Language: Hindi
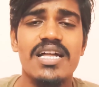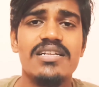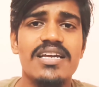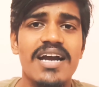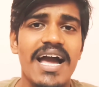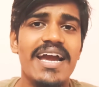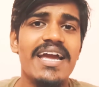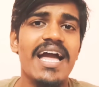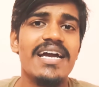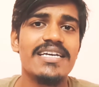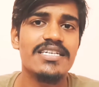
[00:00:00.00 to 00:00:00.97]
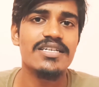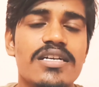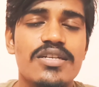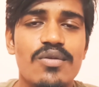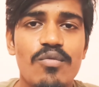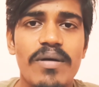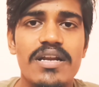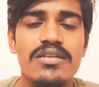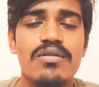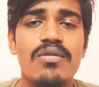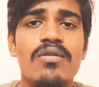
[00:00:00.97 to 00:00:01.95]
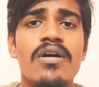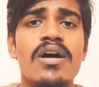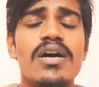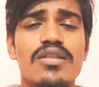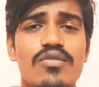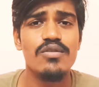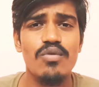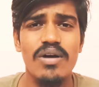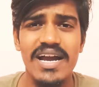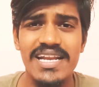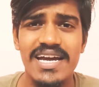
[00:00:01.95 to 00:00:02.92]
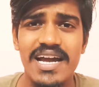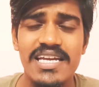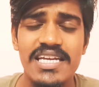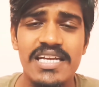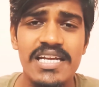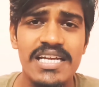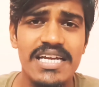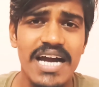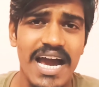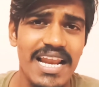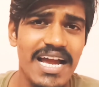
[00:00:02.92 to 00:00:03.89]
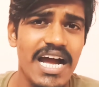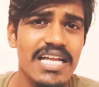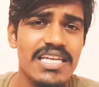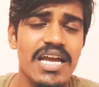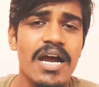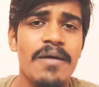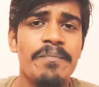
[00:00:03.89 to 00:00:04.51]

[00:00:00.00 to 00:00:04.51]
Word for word: तक दिखाया गया है किस्टोपर्स को तो वो कहीं ना कहीं हल्का सा